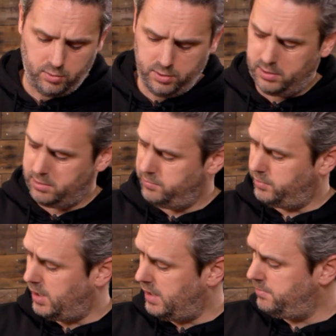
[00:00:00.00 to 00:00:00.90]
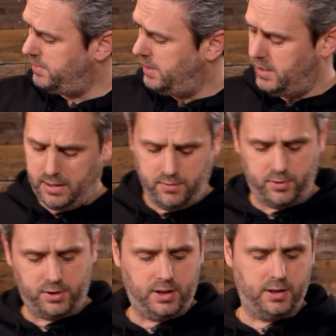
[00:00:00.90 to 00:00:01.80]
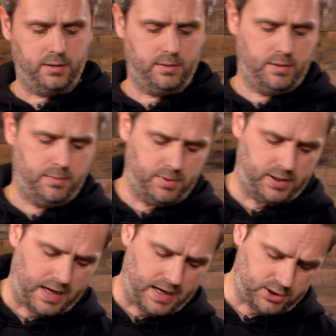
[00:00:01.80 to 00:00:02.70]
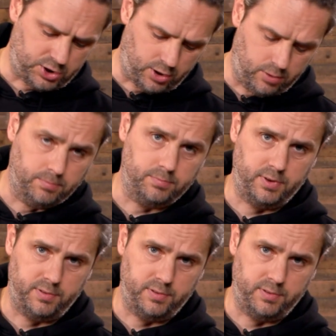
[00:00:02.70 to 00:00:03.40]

Und vor allem wird er mit acht Schrauben